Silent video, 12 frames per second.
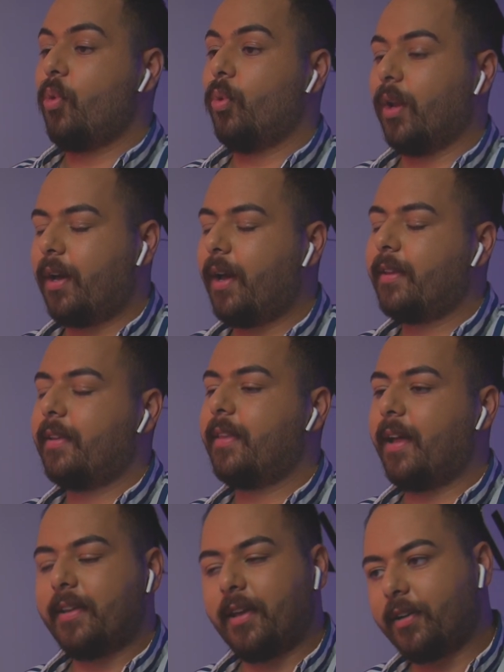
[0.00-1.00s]
والقاعده
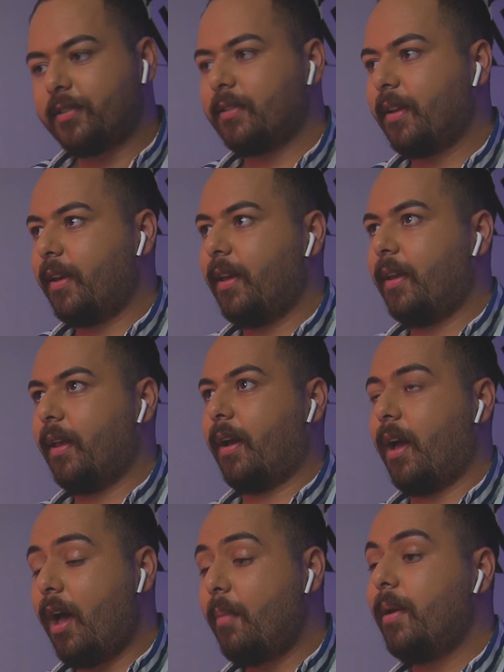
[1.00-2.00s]
الثالثه اصلا هي
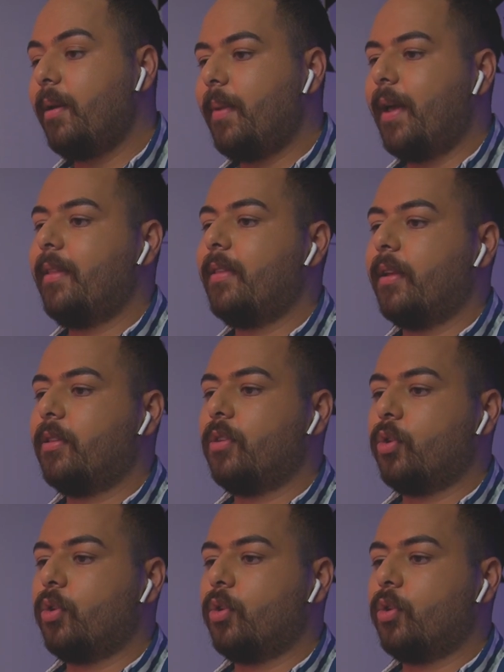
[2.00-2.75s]
انك قبل ما انت